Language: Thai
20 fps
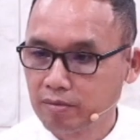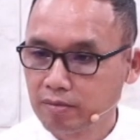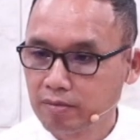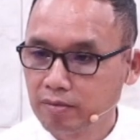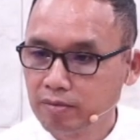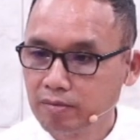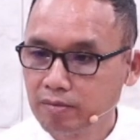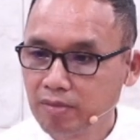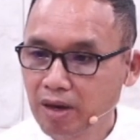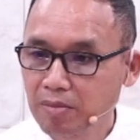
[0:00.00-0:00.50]

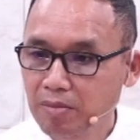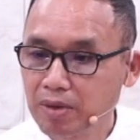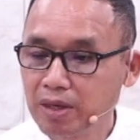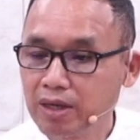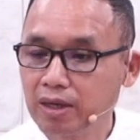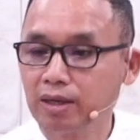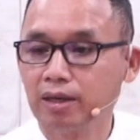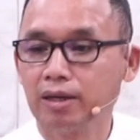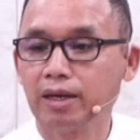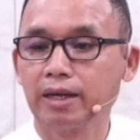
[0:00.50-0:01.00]
ไม่มี
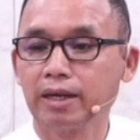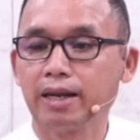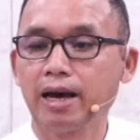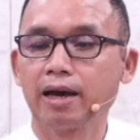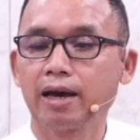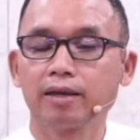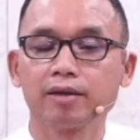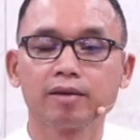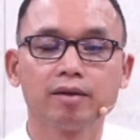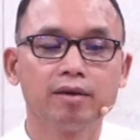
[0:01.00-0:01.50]
ไรายได้
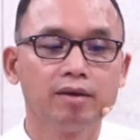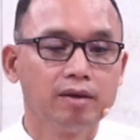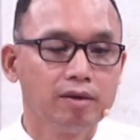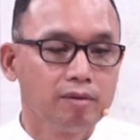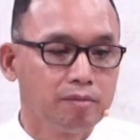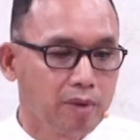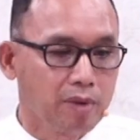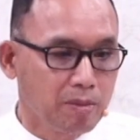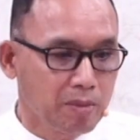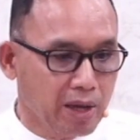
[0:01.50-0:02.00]

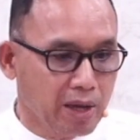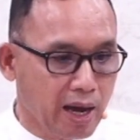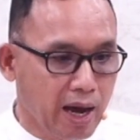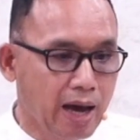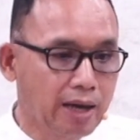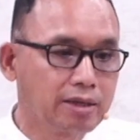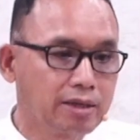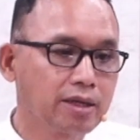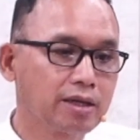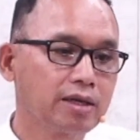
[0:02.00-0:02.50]
ไม่มีอาหาร
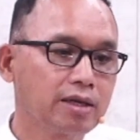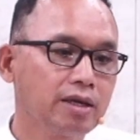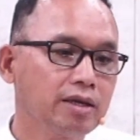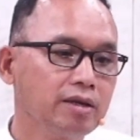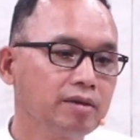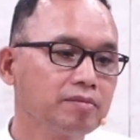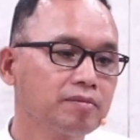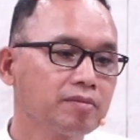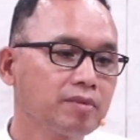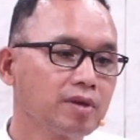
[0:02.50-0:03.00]
จะกิน
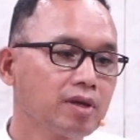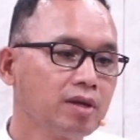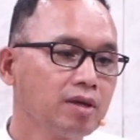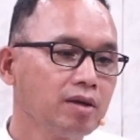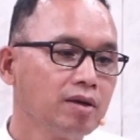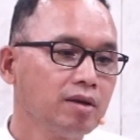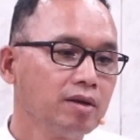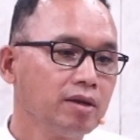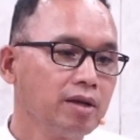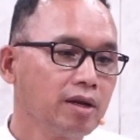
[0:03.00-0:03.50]

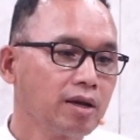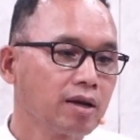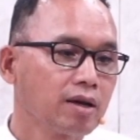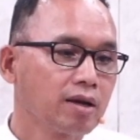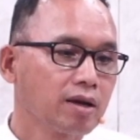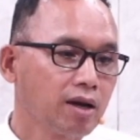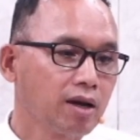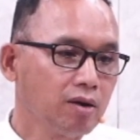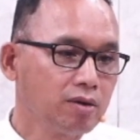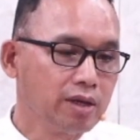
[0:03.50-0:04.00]
นะ
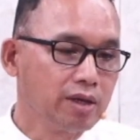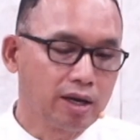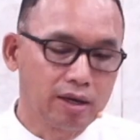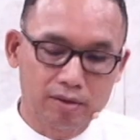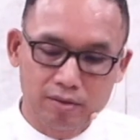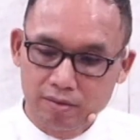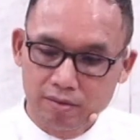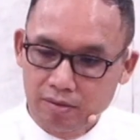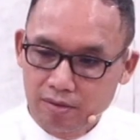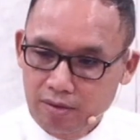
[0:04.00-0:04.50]
เขายัง
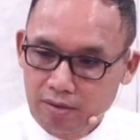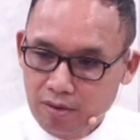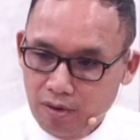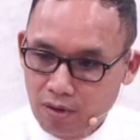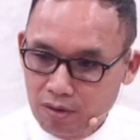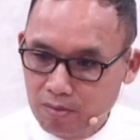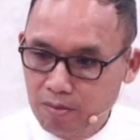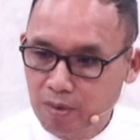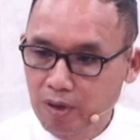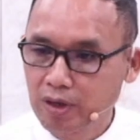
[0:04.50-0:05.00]
อด
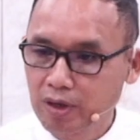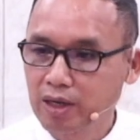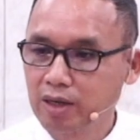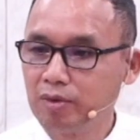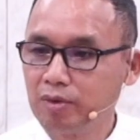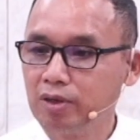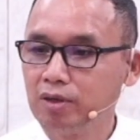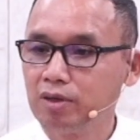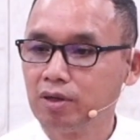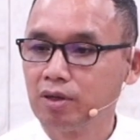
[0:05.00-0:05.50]
มื้อกินมื
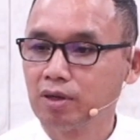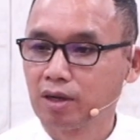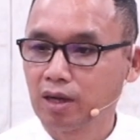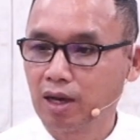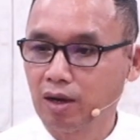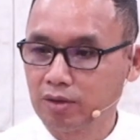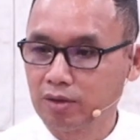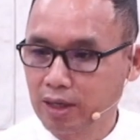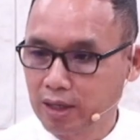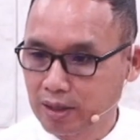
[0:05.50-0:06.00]
อ้อเขา
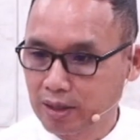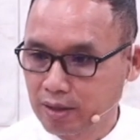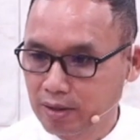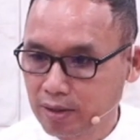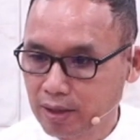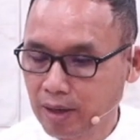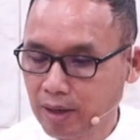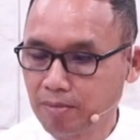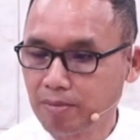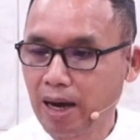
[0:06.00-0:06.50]
ยัง
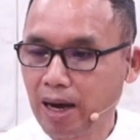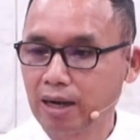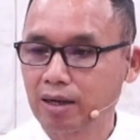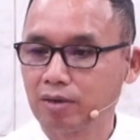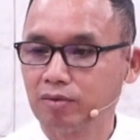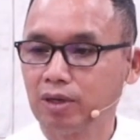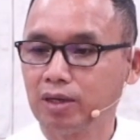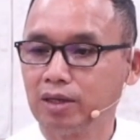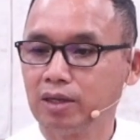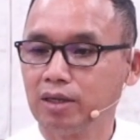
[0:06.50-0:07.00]
ลำบากเงิ
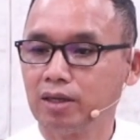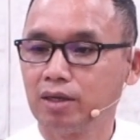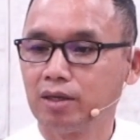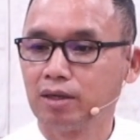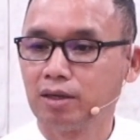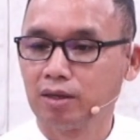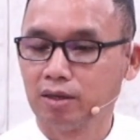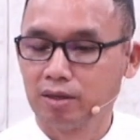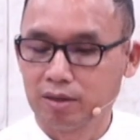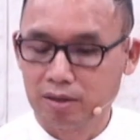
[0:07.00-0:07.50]
นนี้
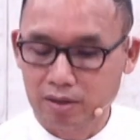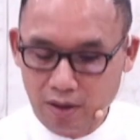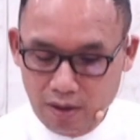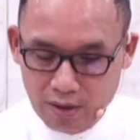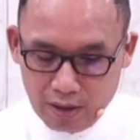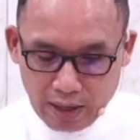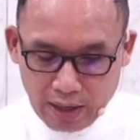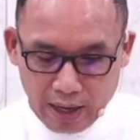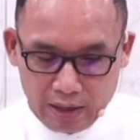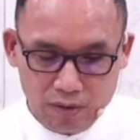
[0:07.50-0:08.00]
ต้อง
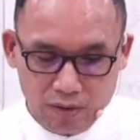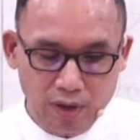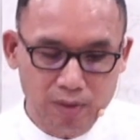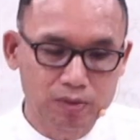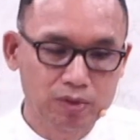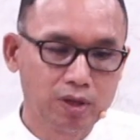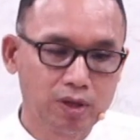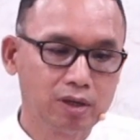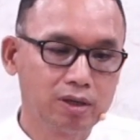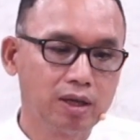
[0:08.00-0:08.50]
การความช่
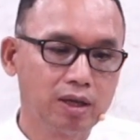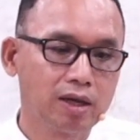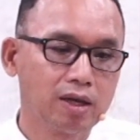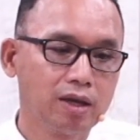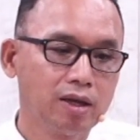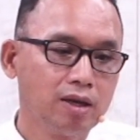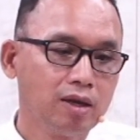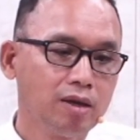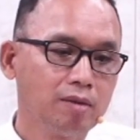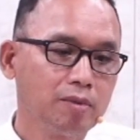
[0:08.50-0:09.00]
วยเหลือ
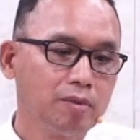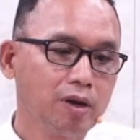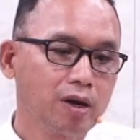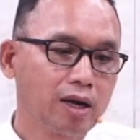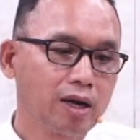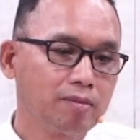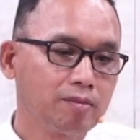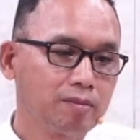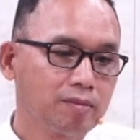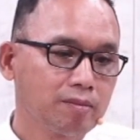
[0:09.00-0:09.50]
พี่น้องค
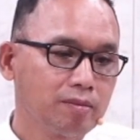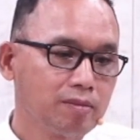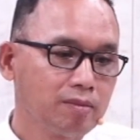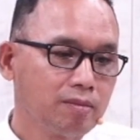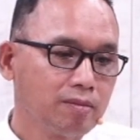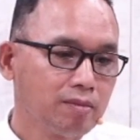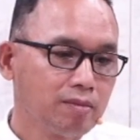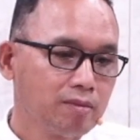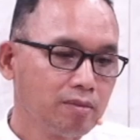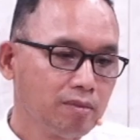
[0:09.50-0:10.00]
รับ
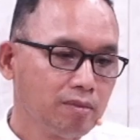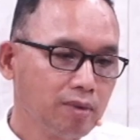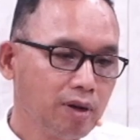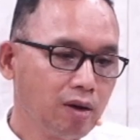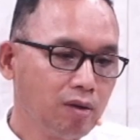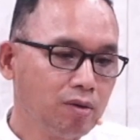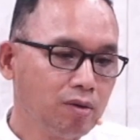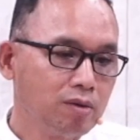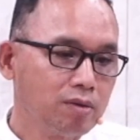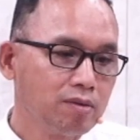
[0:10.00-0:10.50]
เรา
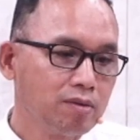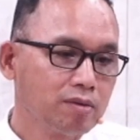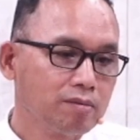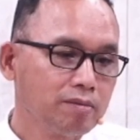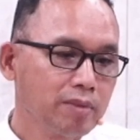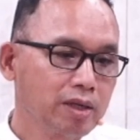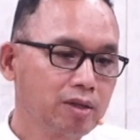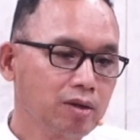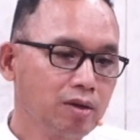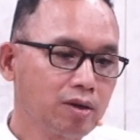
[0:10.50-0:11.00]
ไม่
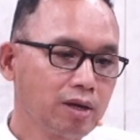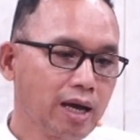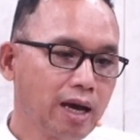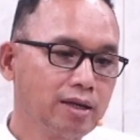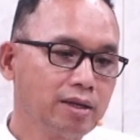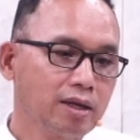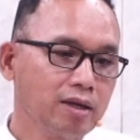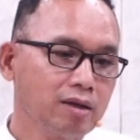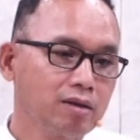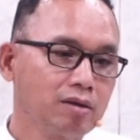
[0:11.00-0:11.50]
ต้องการ
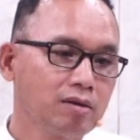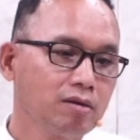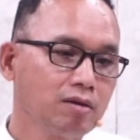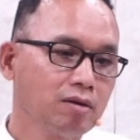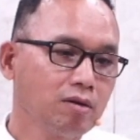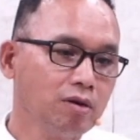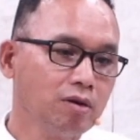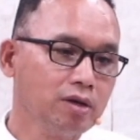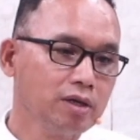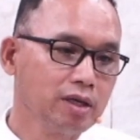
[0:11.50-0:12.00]
เห็นค
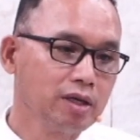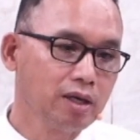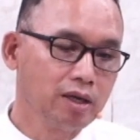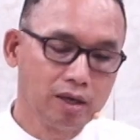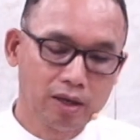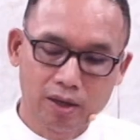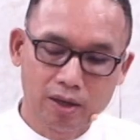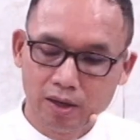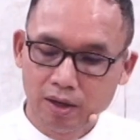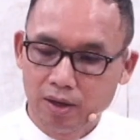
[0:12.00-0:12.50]
นที่
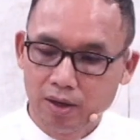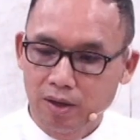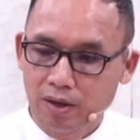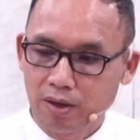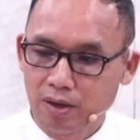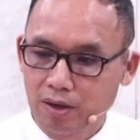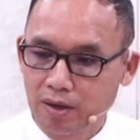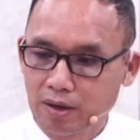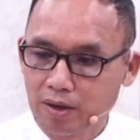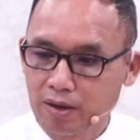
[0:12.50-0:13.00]
เอ่
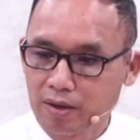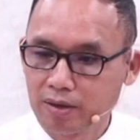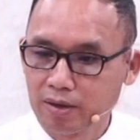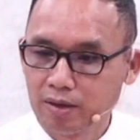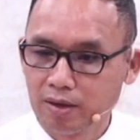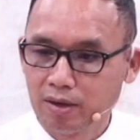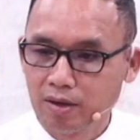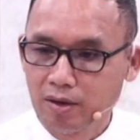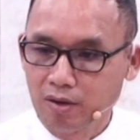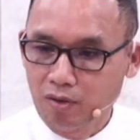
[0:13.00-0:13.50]
อ
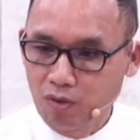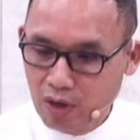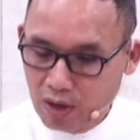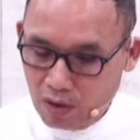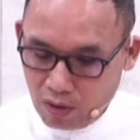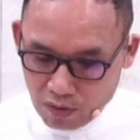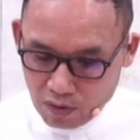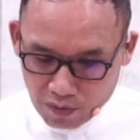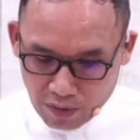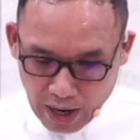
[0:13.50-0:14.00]
รวยล้น
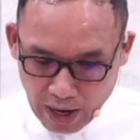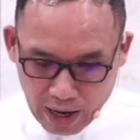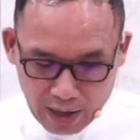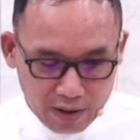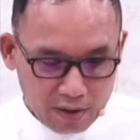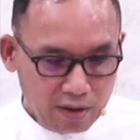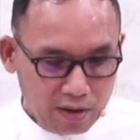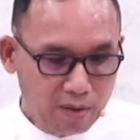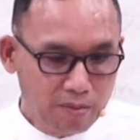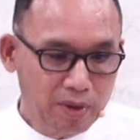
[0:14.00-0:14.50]
ฟ้า แล้ว
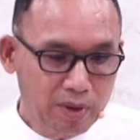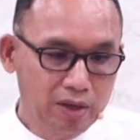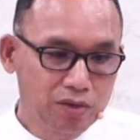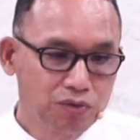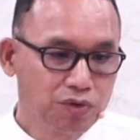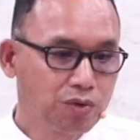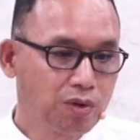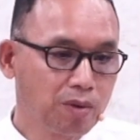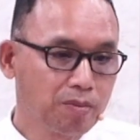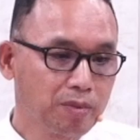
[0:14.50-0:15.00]
ก็มีชีวิต
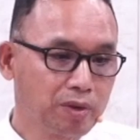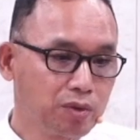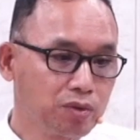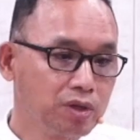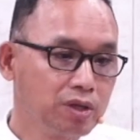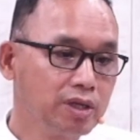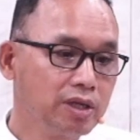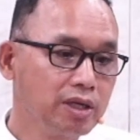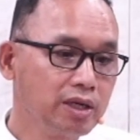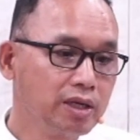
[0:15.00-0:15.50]
ความเป็นอยู่ที่
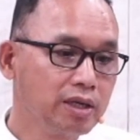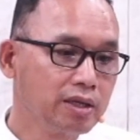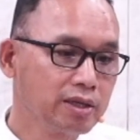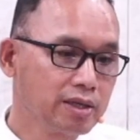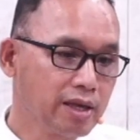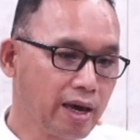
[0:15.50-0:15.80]
ดี แต่